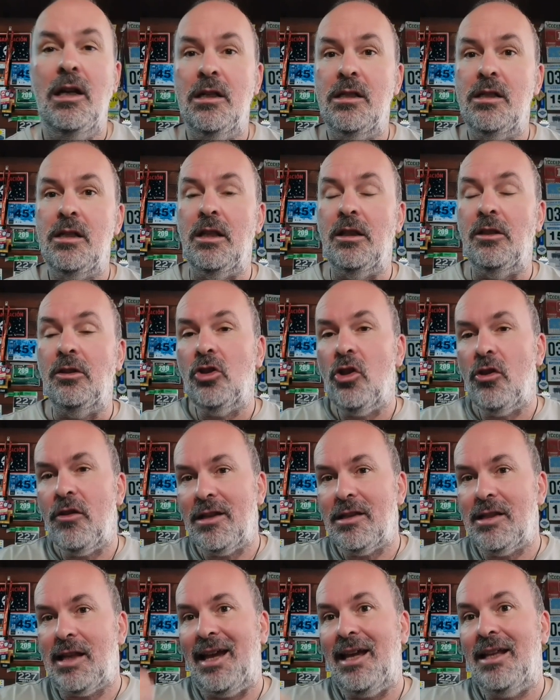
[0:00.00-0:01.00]
sin toda
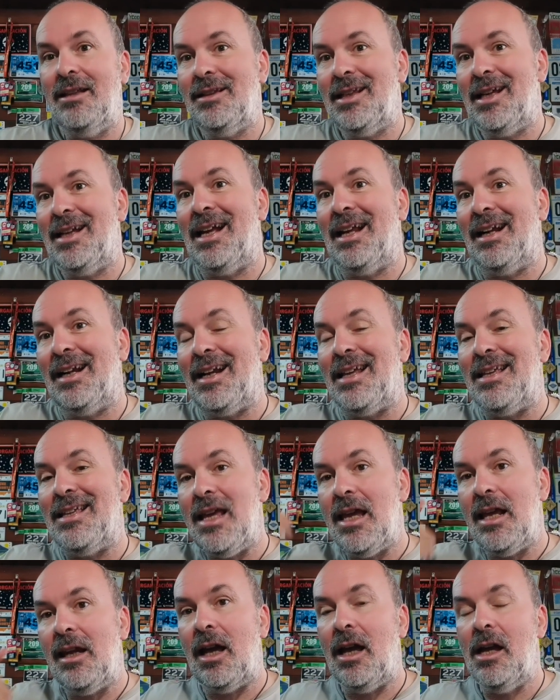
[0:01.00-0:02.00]
esa gente que
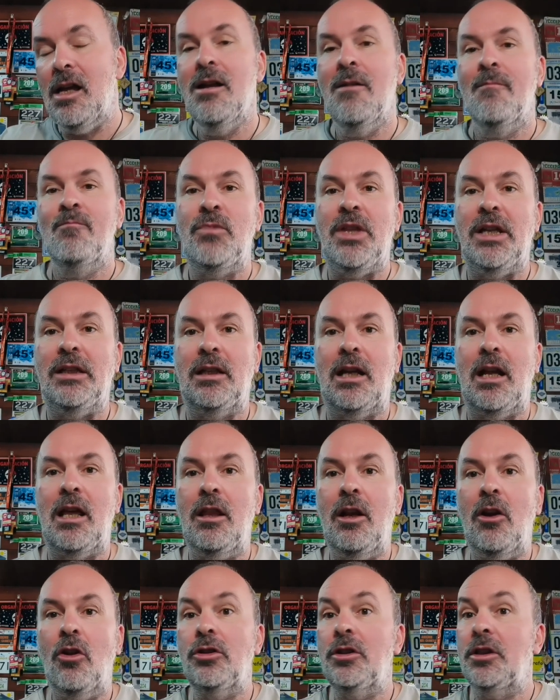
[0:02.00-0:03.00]
rellena detrás
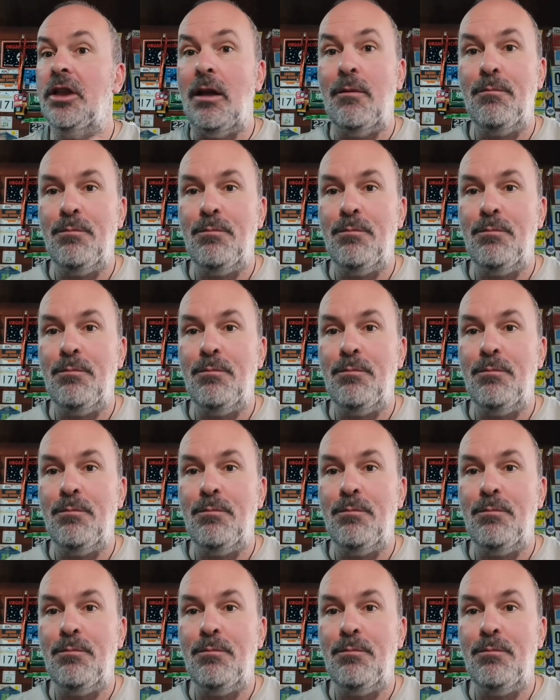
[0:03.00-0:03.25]
de los tres